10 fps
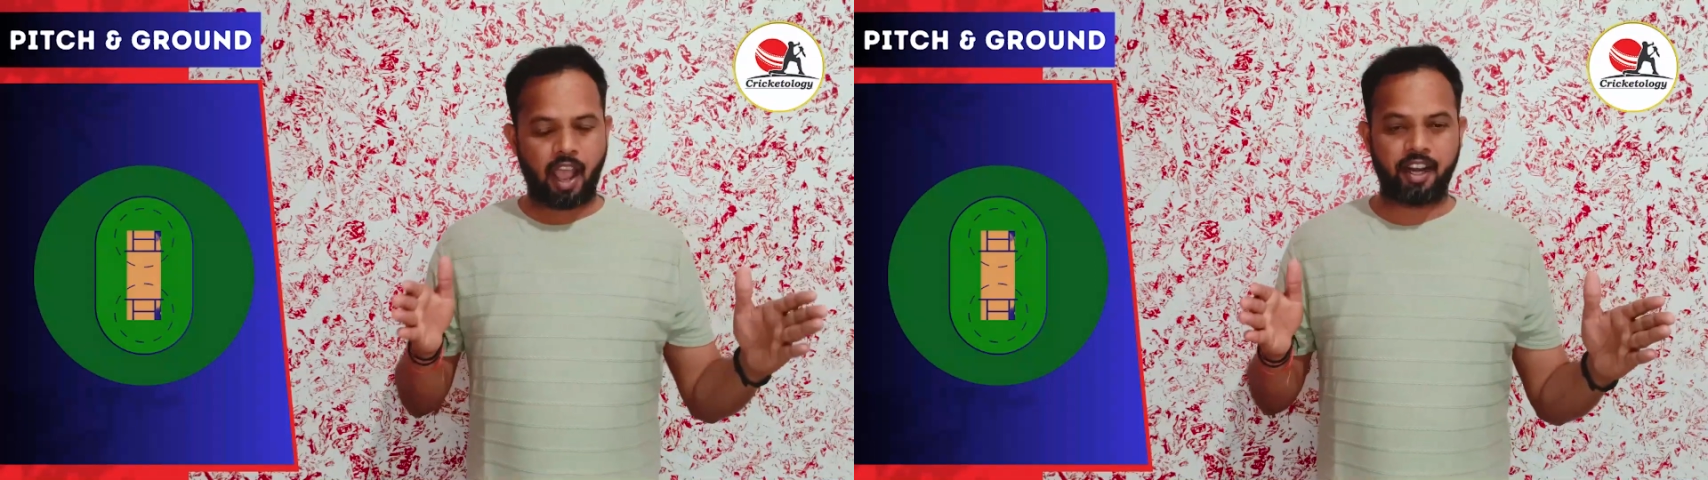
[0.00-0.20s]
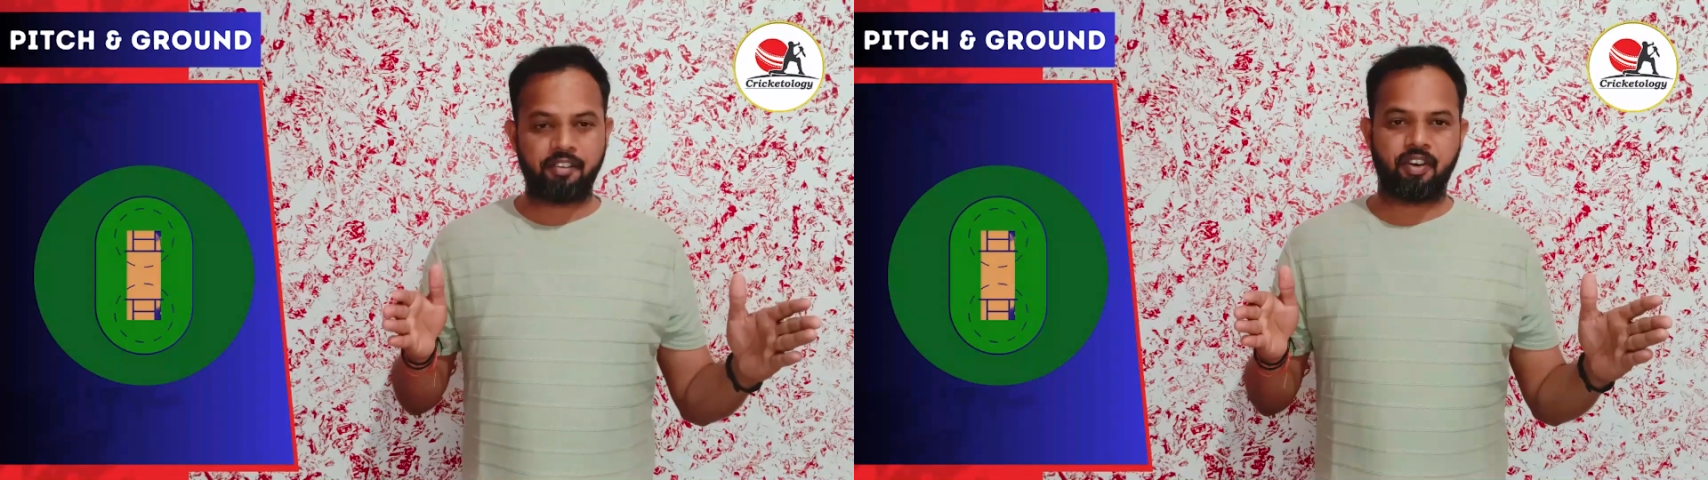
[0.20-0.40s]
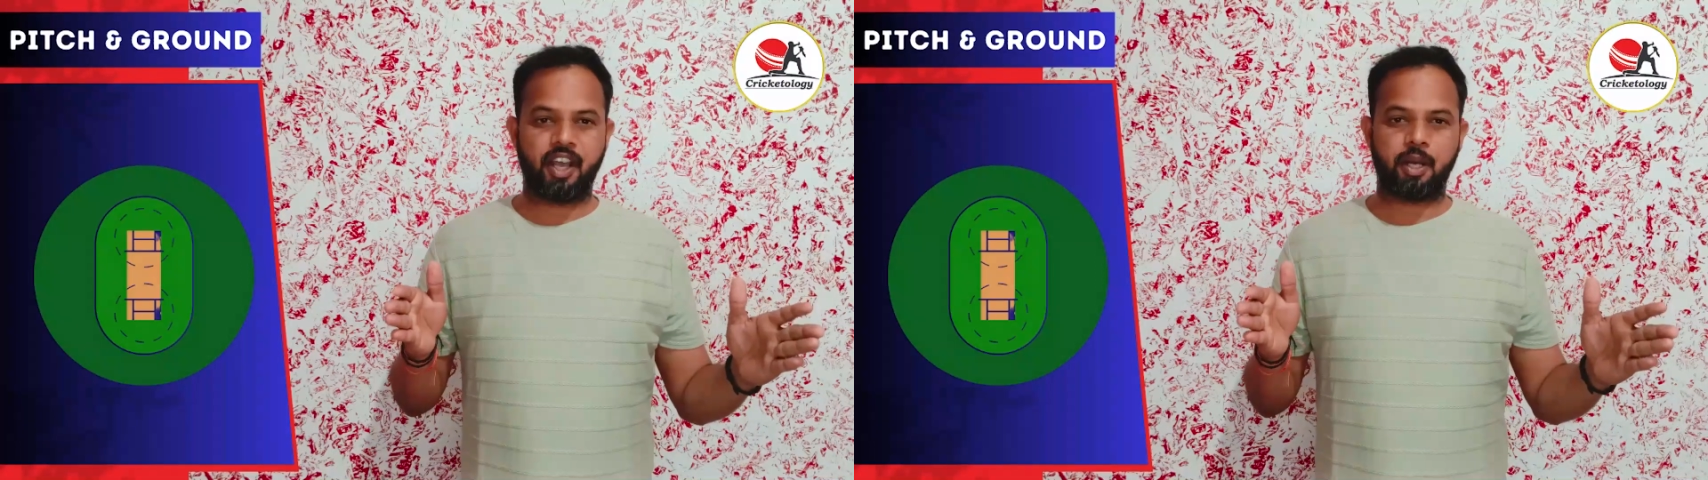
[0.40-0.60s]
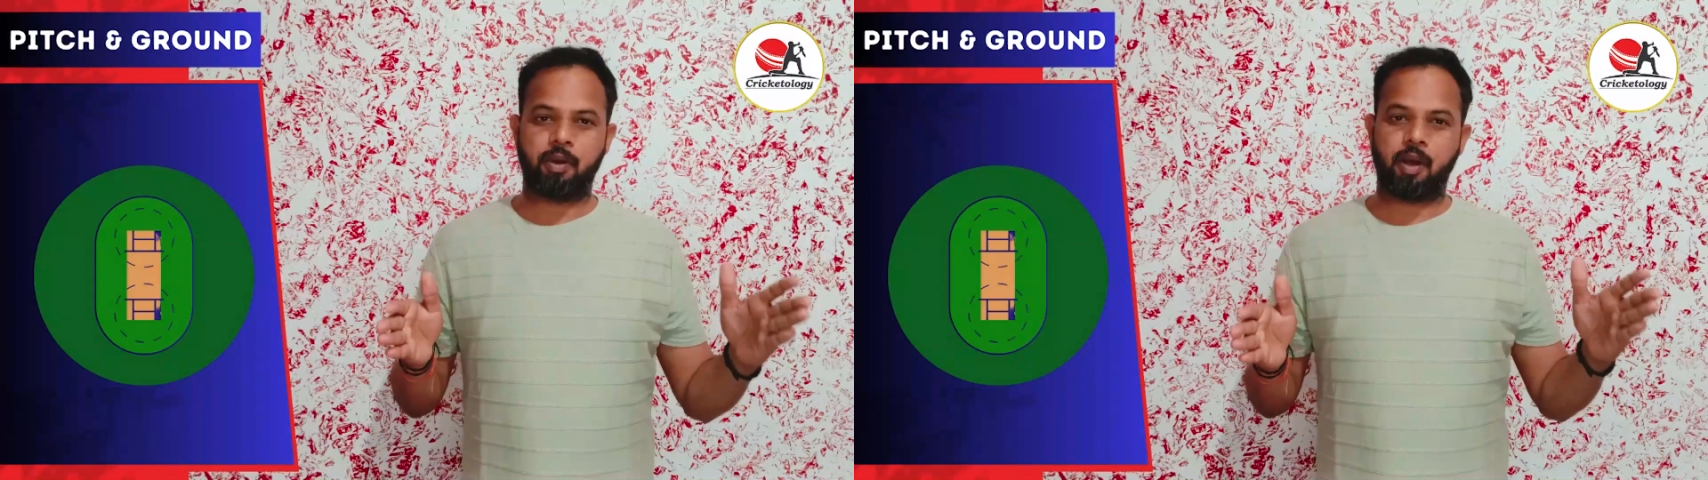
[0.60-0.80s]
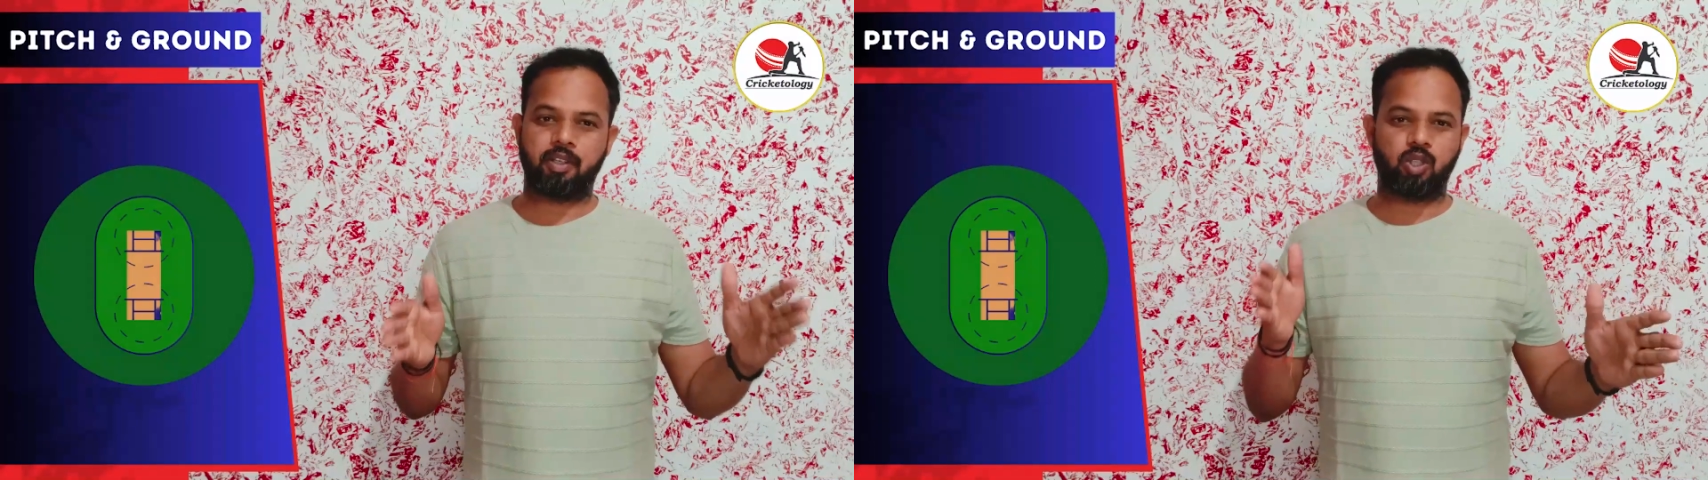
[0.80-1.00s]
एनफ फायर
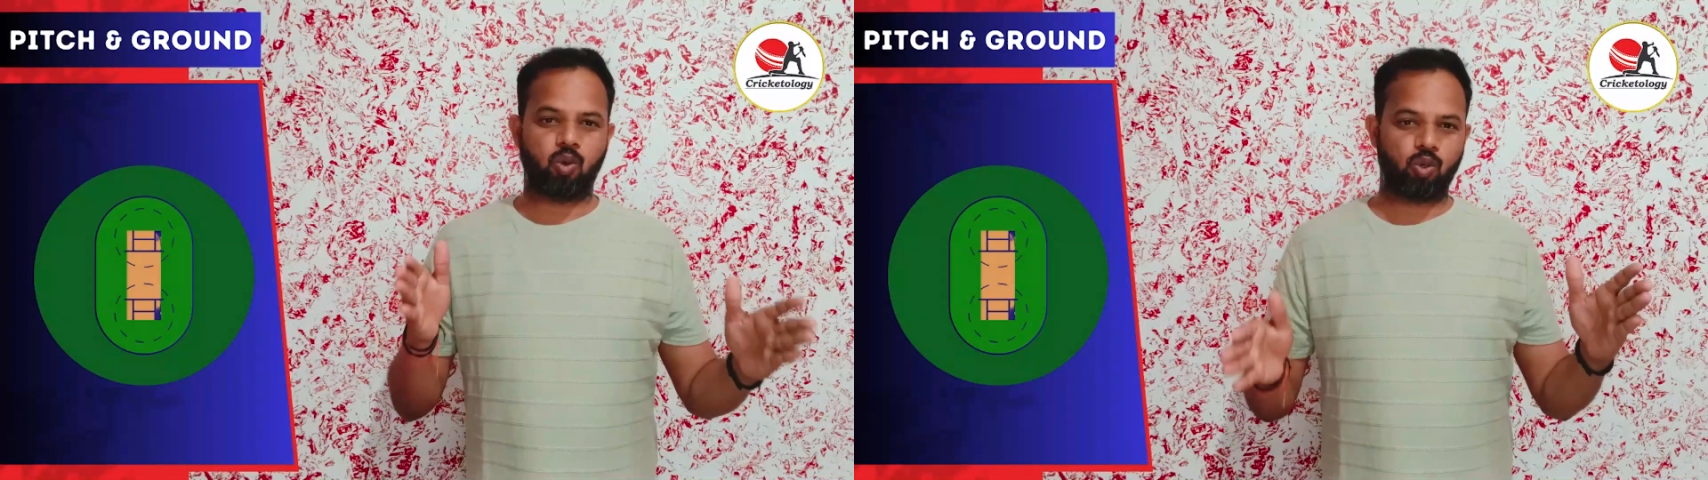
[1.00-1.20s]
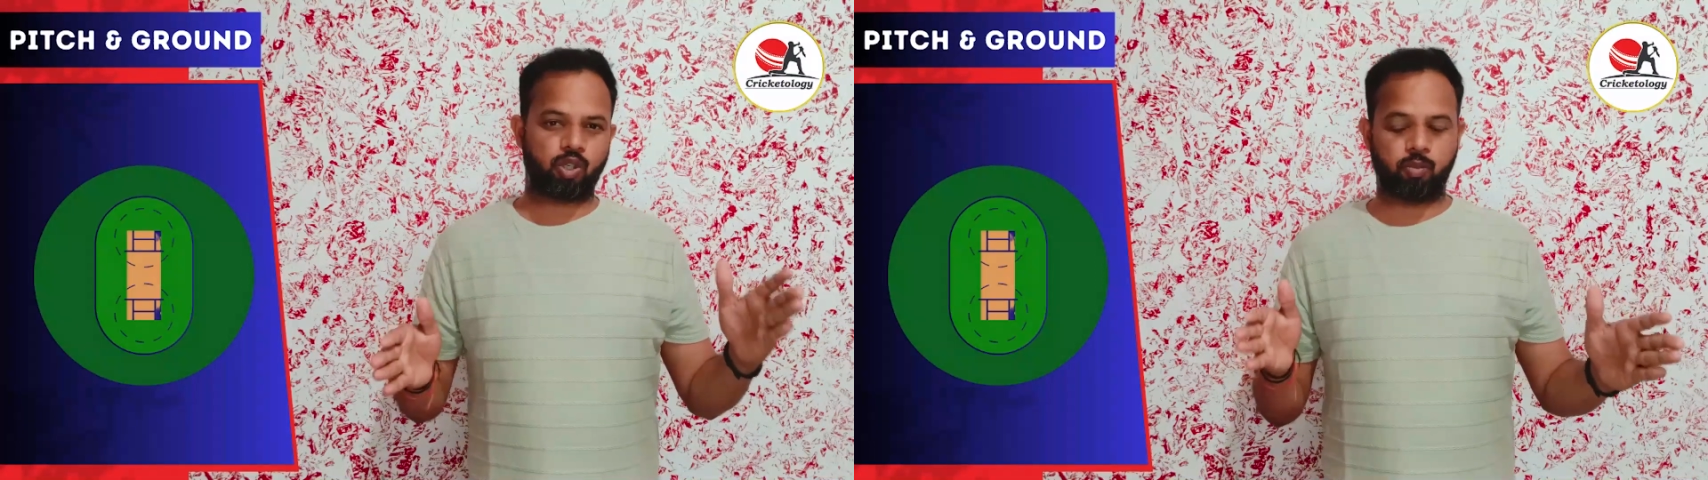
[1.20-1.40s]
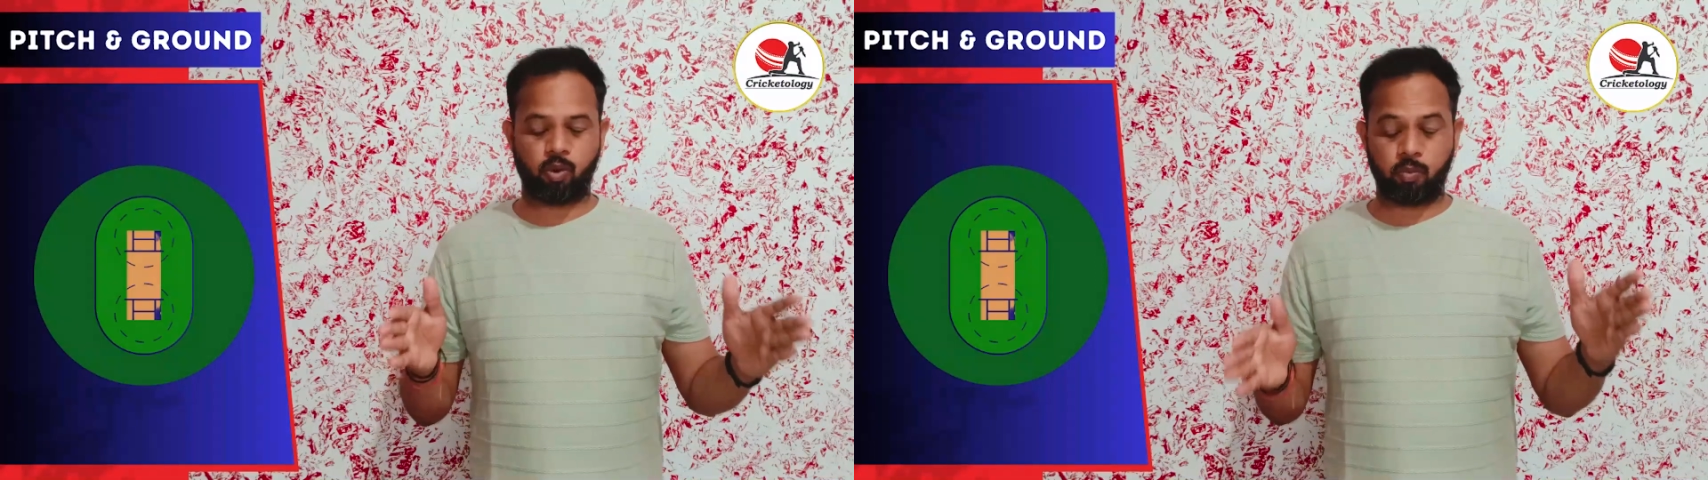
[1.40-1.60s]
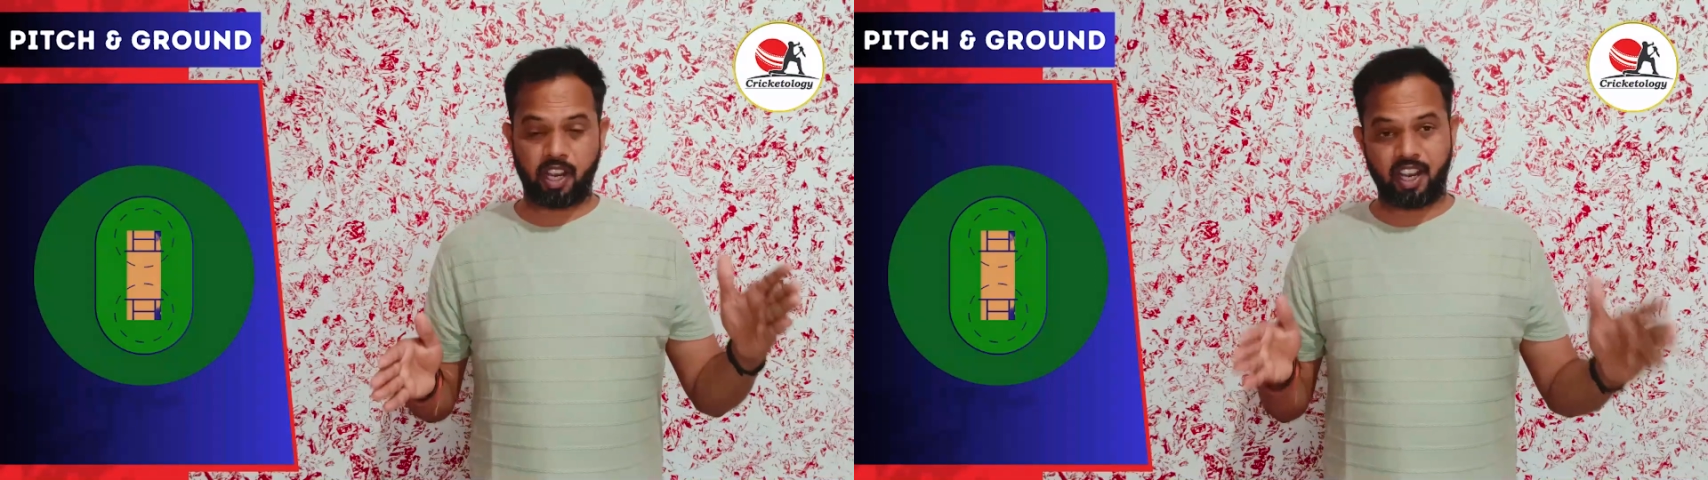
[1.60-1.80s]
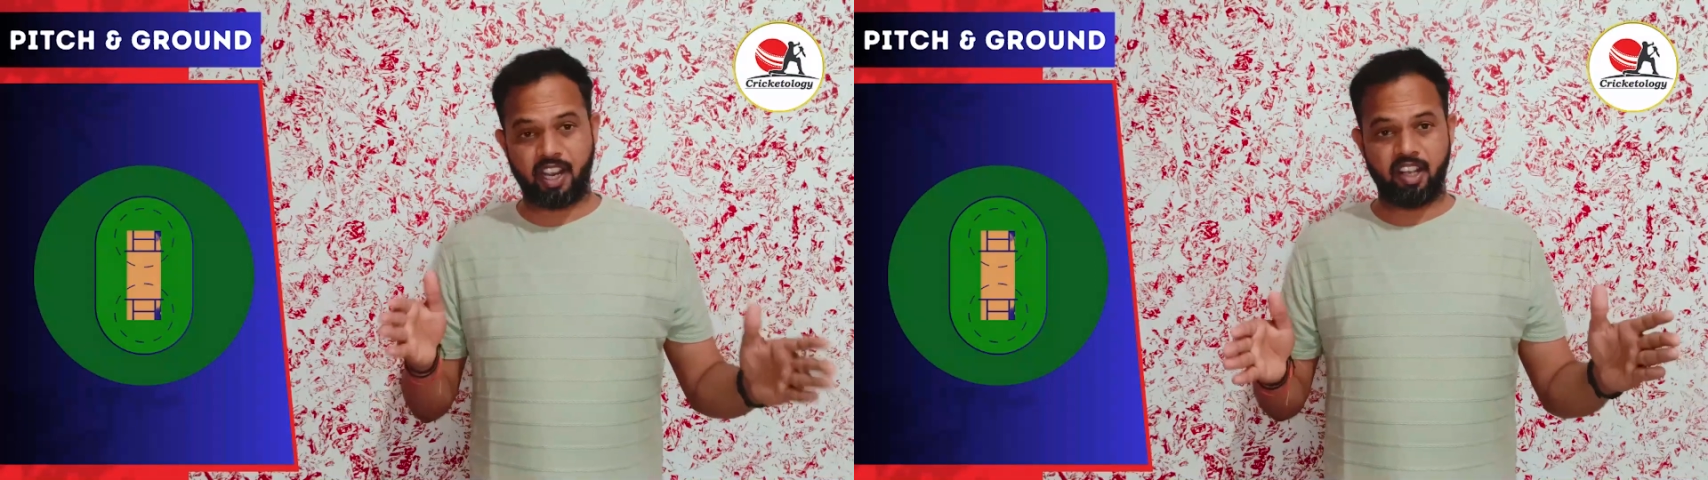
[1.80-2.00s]
पावर दोनों टीमों में
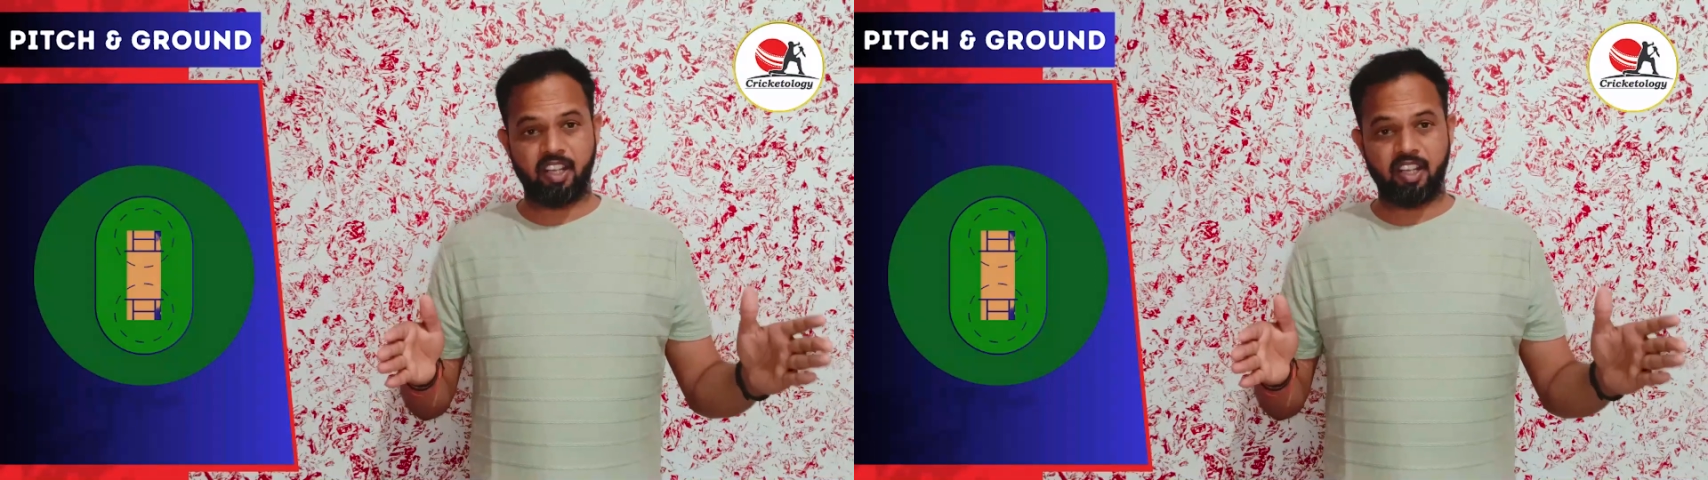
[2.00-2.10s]
है